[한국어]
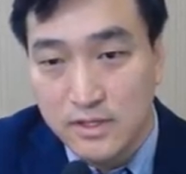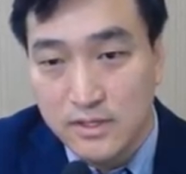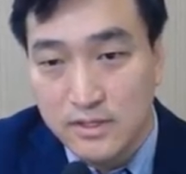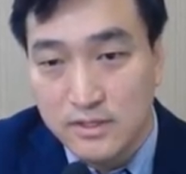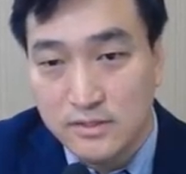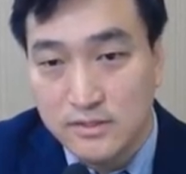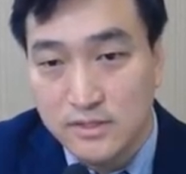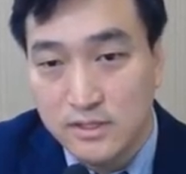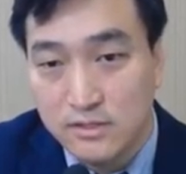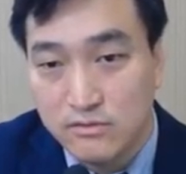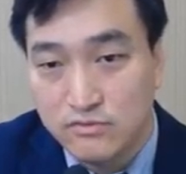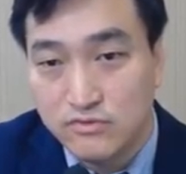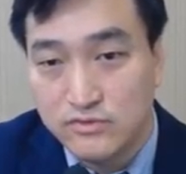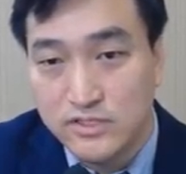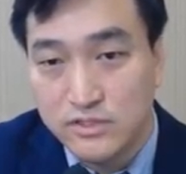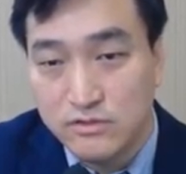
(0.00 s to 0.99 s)
이제
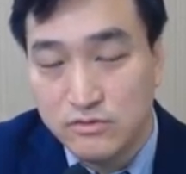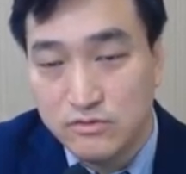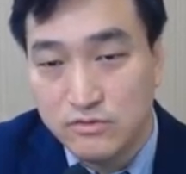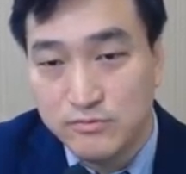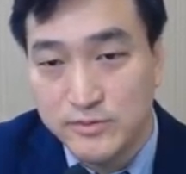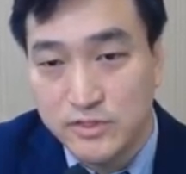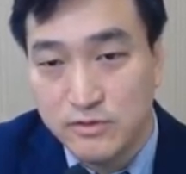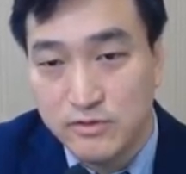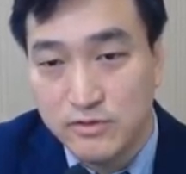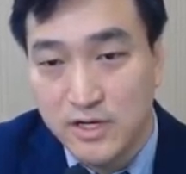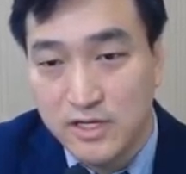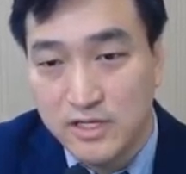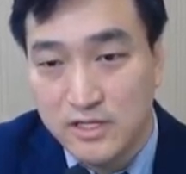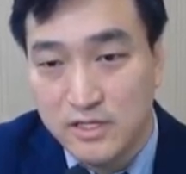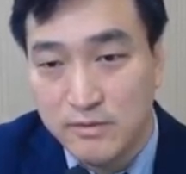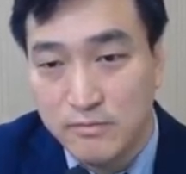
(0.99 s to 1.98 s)
국제적으로 비교를
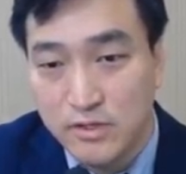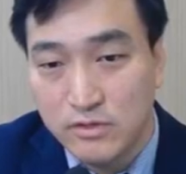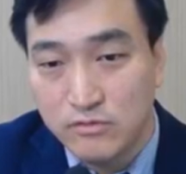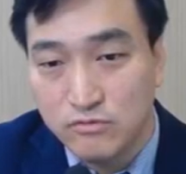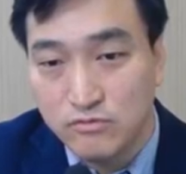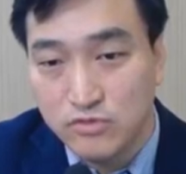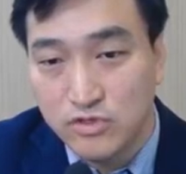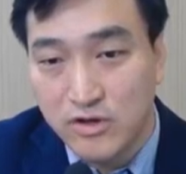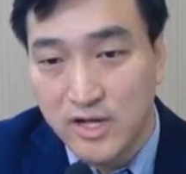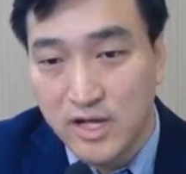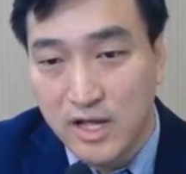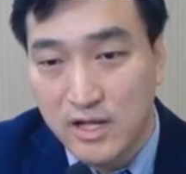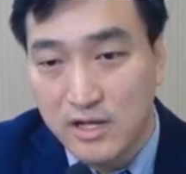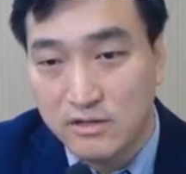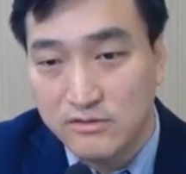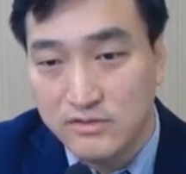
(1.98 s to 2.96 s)
하게 되면 우리와
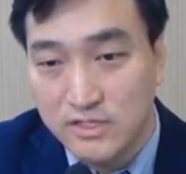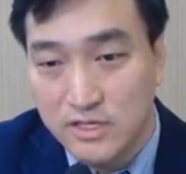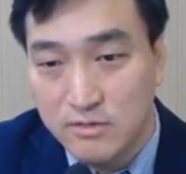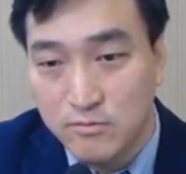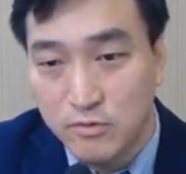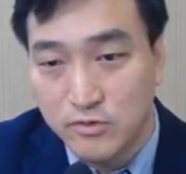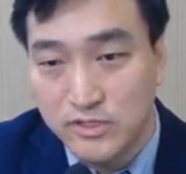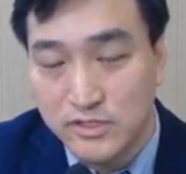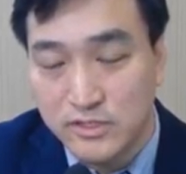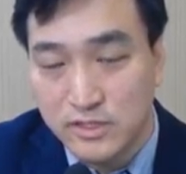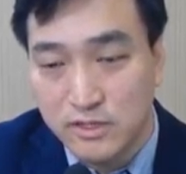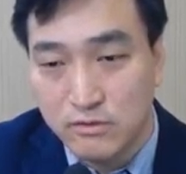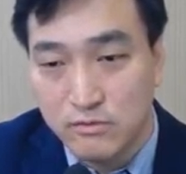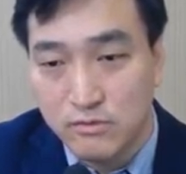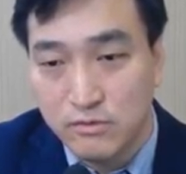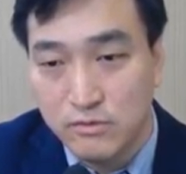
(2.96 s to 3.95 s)
가까운 일본이
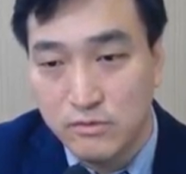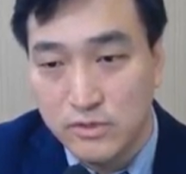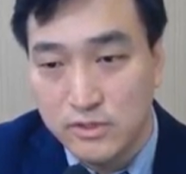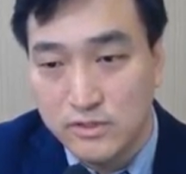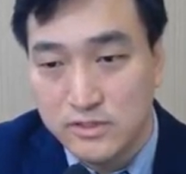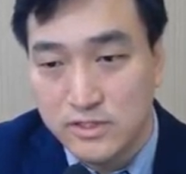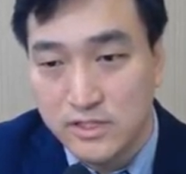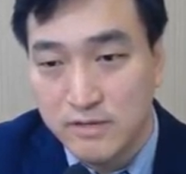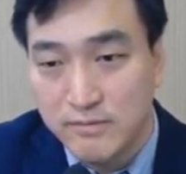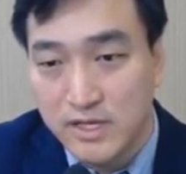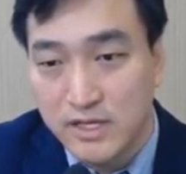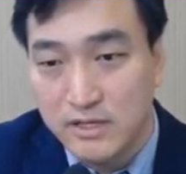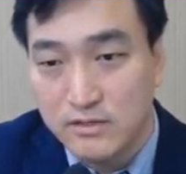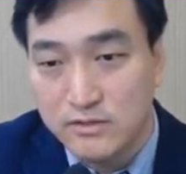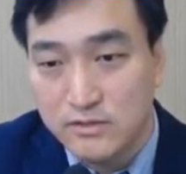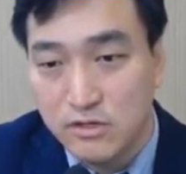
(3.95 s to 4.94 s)
있겠고, 그
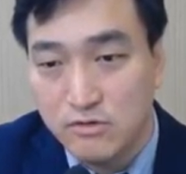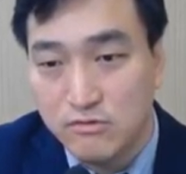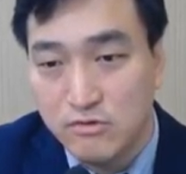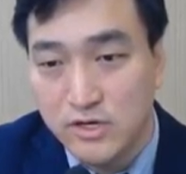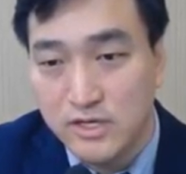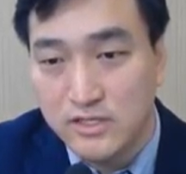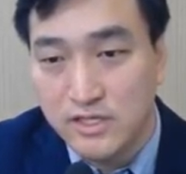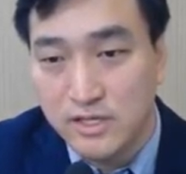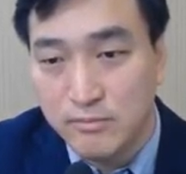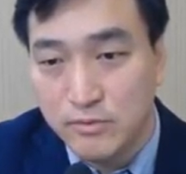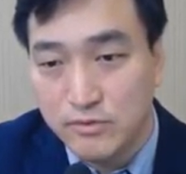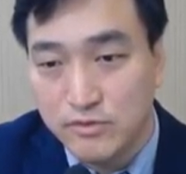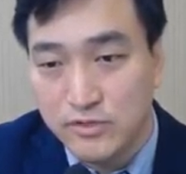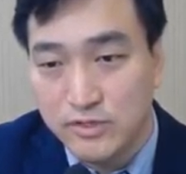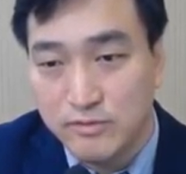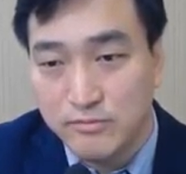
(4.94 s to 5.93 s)
다음에 서구와의
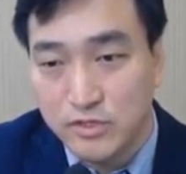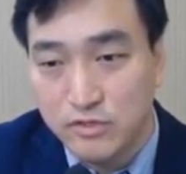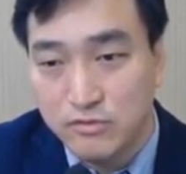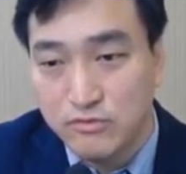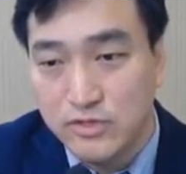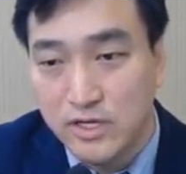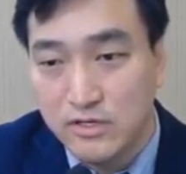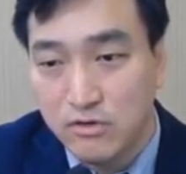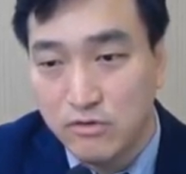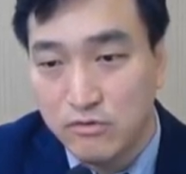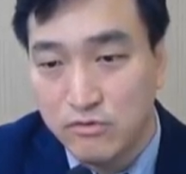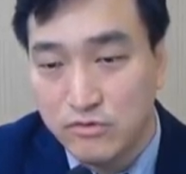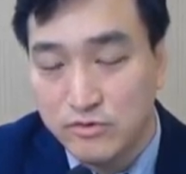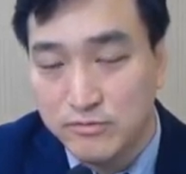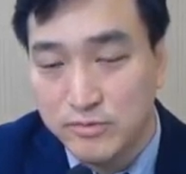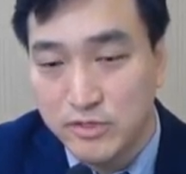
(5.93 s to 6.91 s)
대표적인 미국과
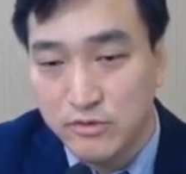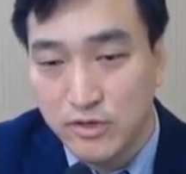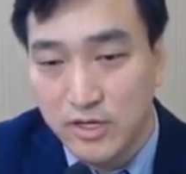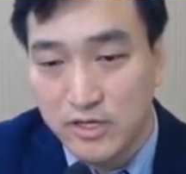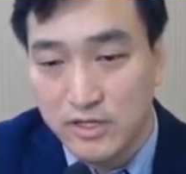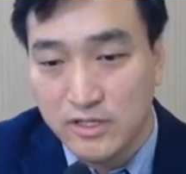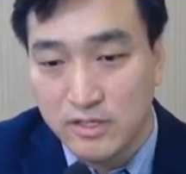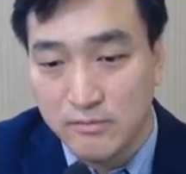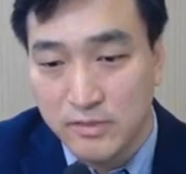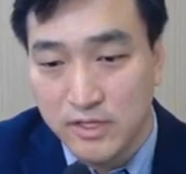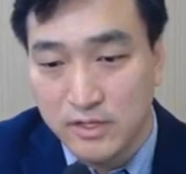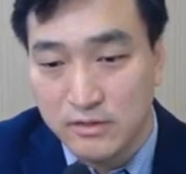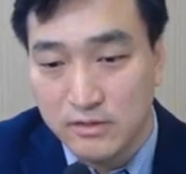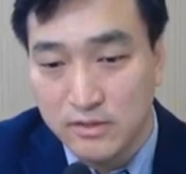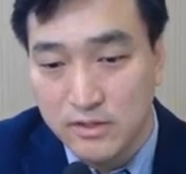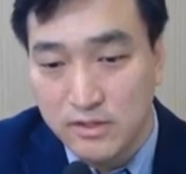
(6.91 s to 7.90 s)
영국을 비교하게
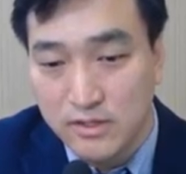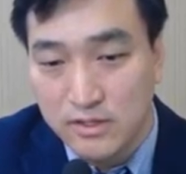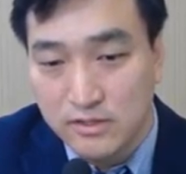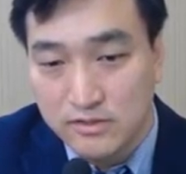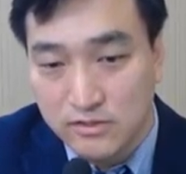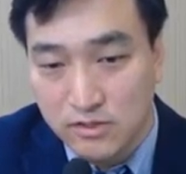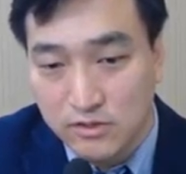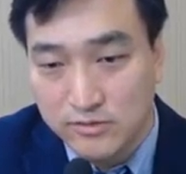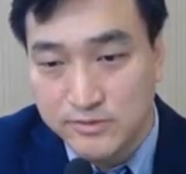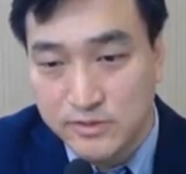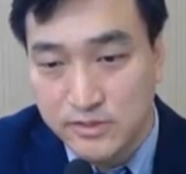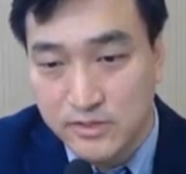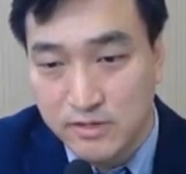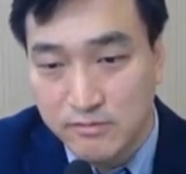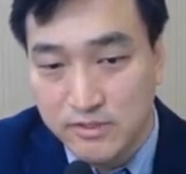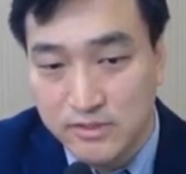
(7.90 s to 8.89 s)
되면
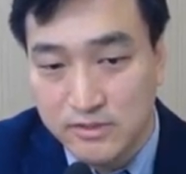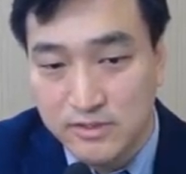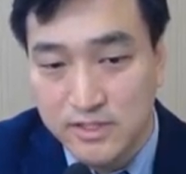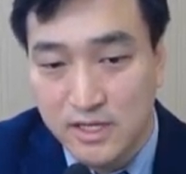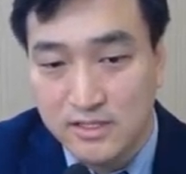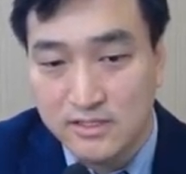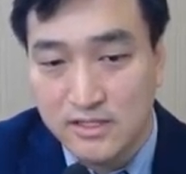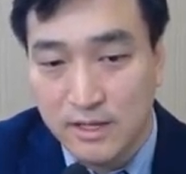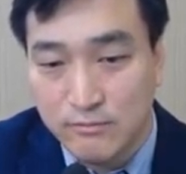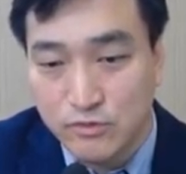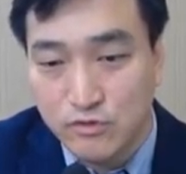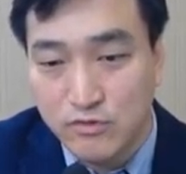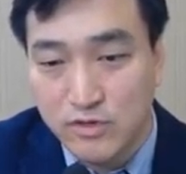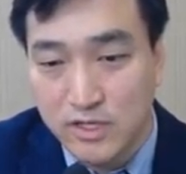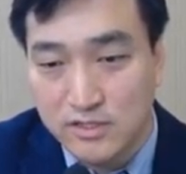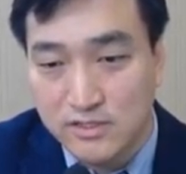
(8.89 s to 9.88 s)
전립선암은 다른
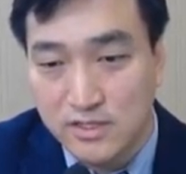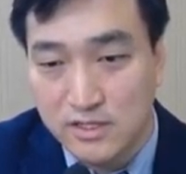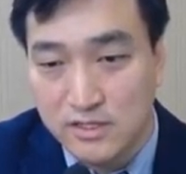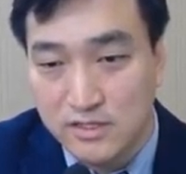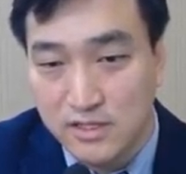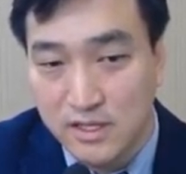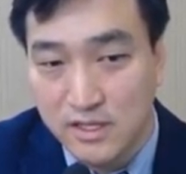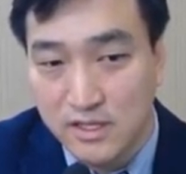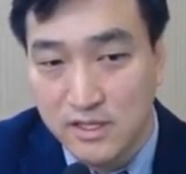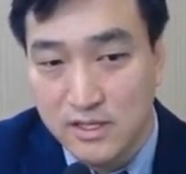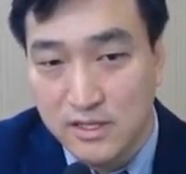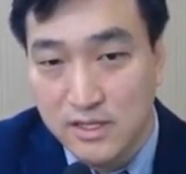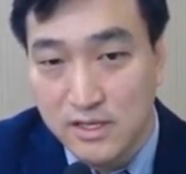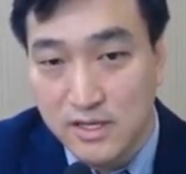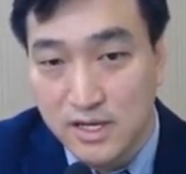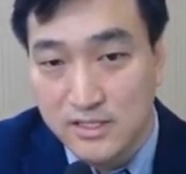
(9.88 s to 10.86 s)
암종과는 다르게
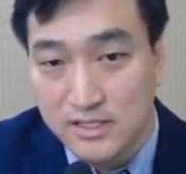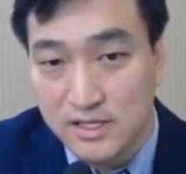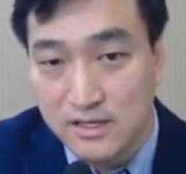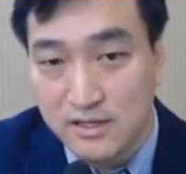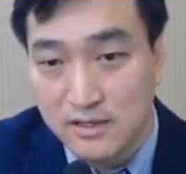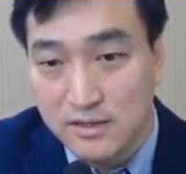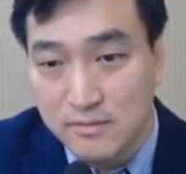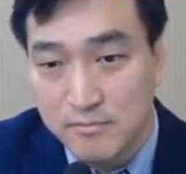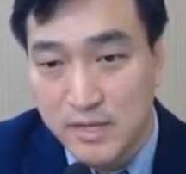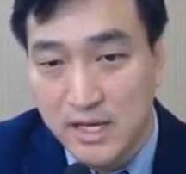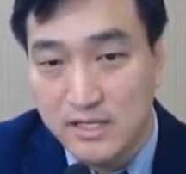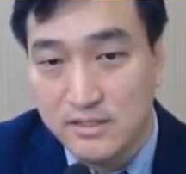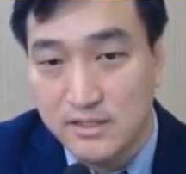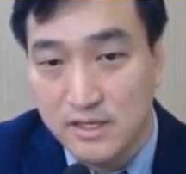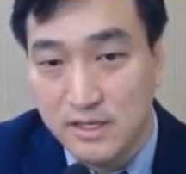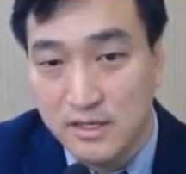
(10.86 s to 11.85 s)
가장
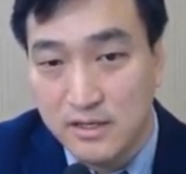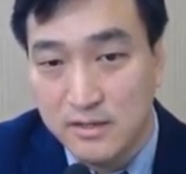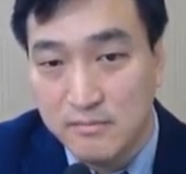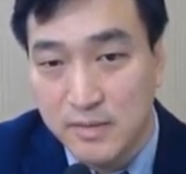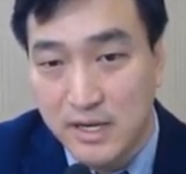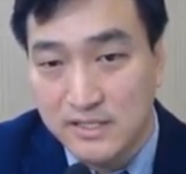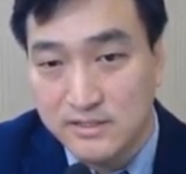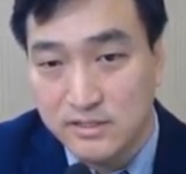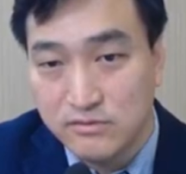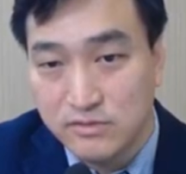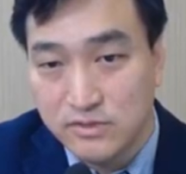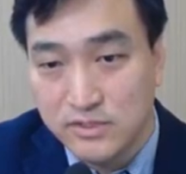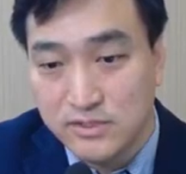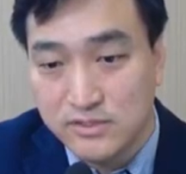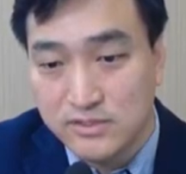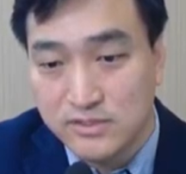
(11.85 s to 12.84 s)
빠르게
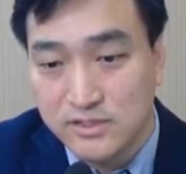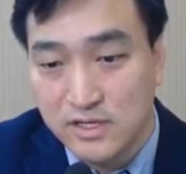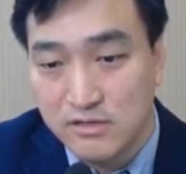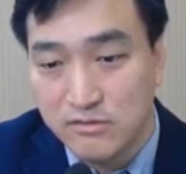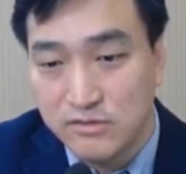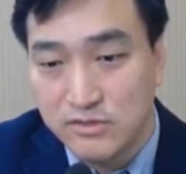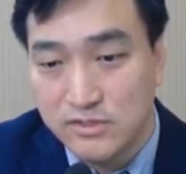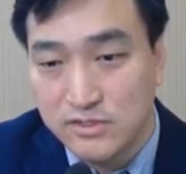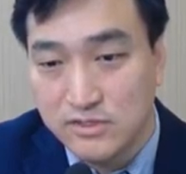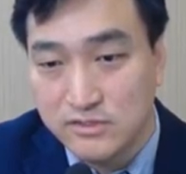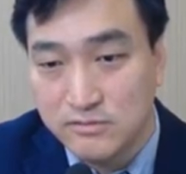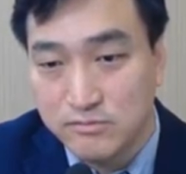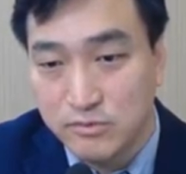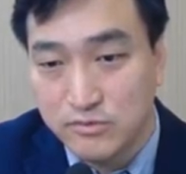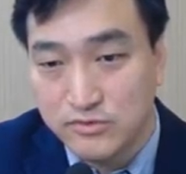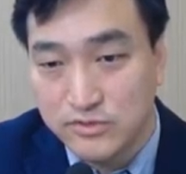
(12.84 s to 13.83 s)
발생률이 증가하고 있는 것을
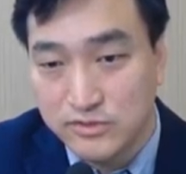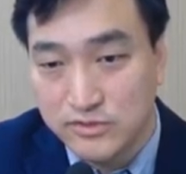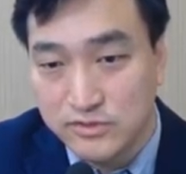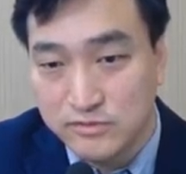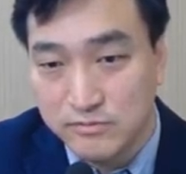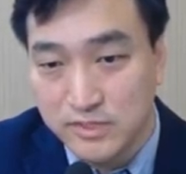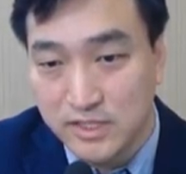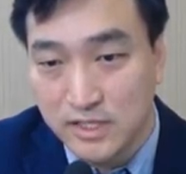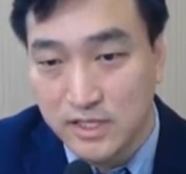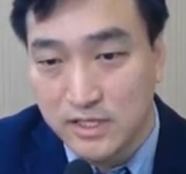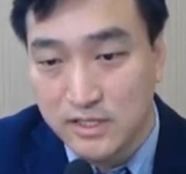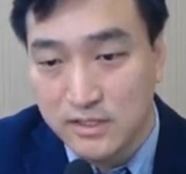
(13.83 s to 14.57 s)
볼 수 있습니다.